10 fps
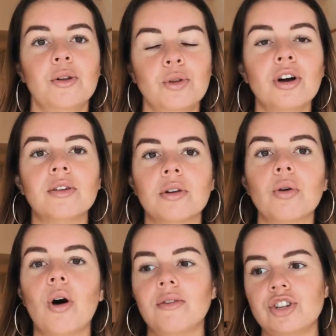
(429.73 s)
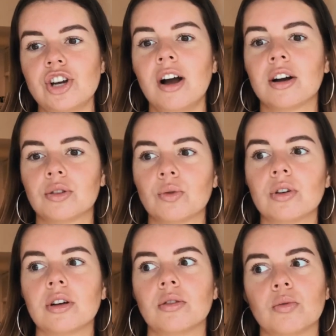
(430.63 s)
Но я говорю о вещах,
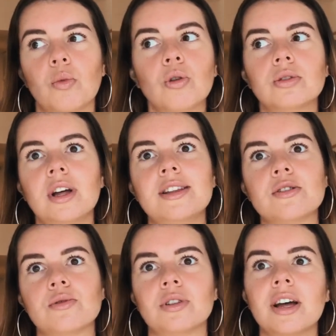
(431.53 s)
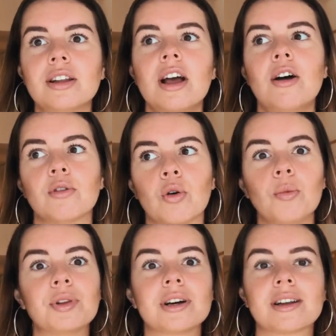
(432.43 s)
которые ну, могут дать результат в
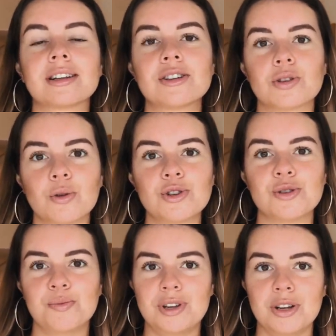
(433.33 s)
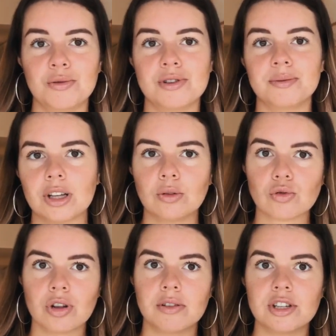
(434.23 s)
каком-то краткосрочном периоде.
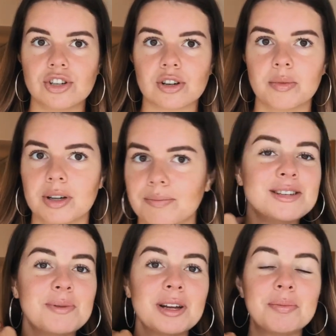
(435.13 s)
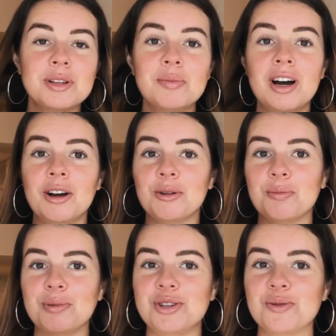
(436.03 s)
Нужна водичка мне. Теперь я понимаю,
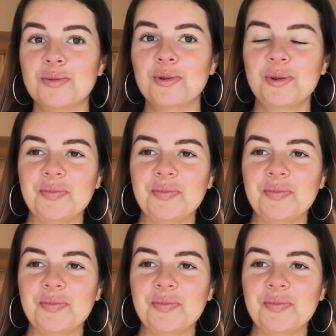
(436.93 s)
почему